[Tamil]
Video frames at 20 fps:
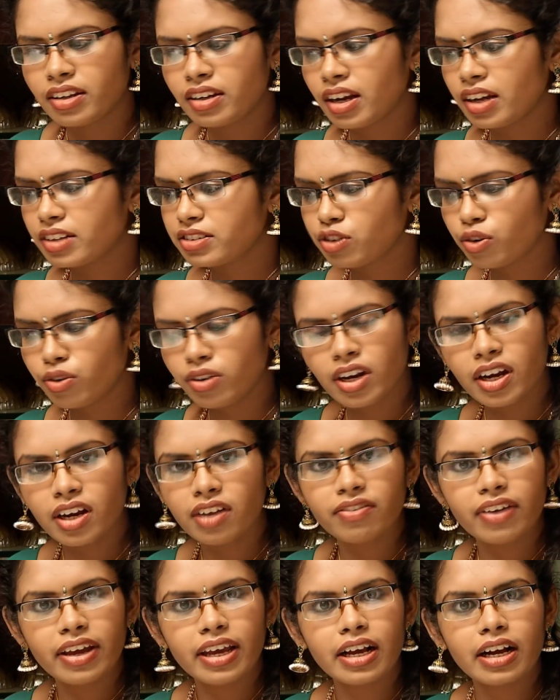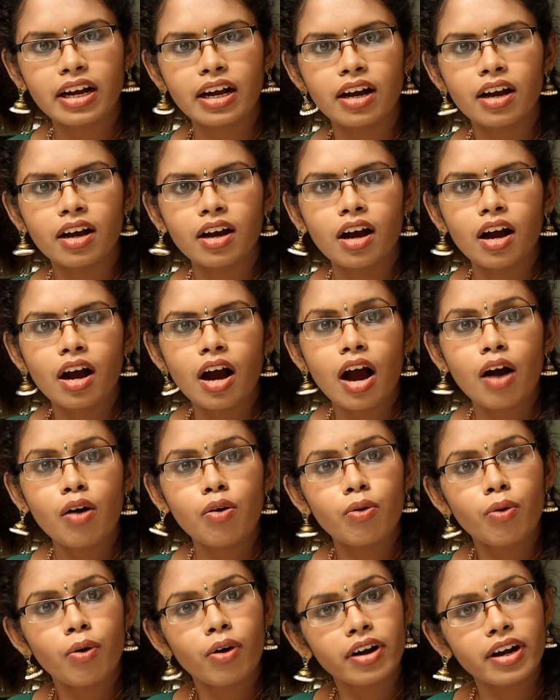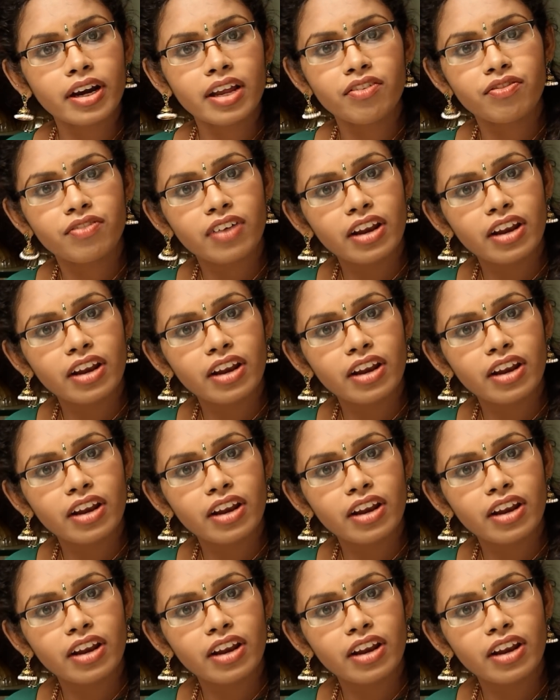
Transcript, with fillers: அத நான் சொன்னேன் வைங்க அவன் உடனே